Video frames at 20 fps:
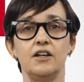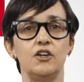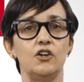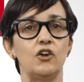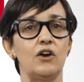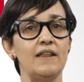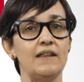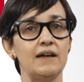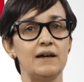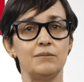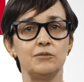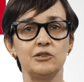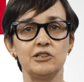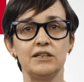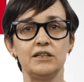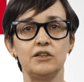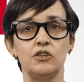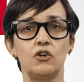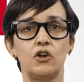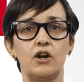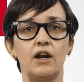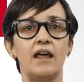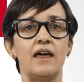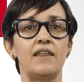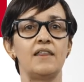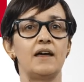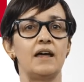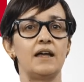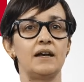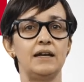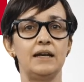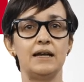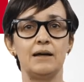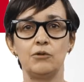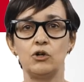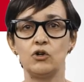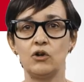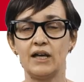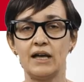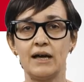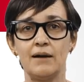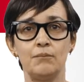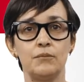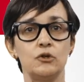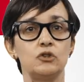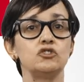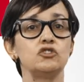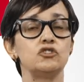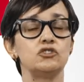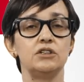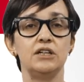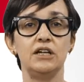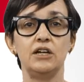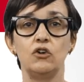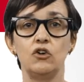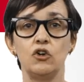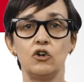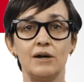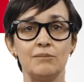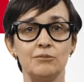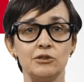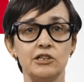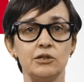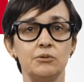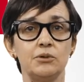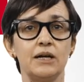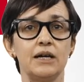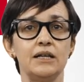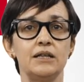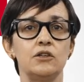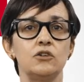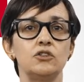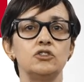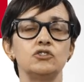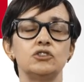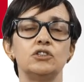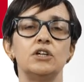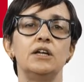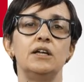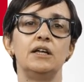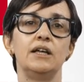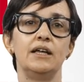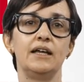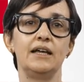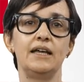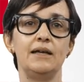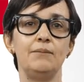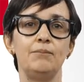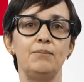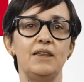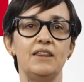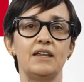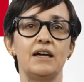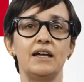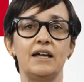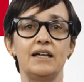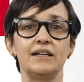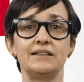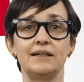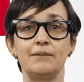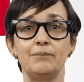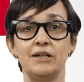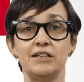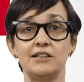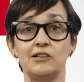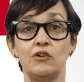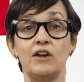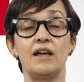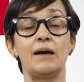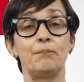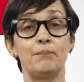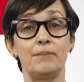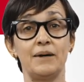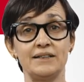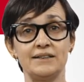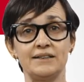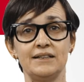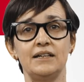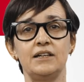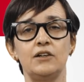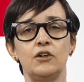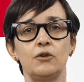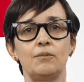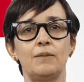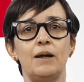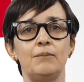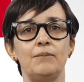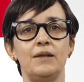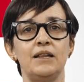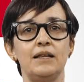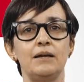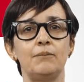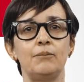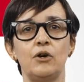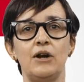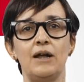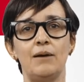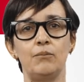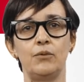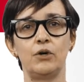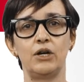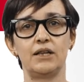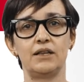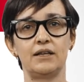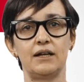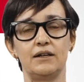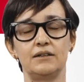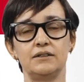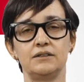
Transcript: No la dejamos entornada, ni la bloqueamos, ni colocamos objetos que impidan que esa persona pase normalmente por la puerta.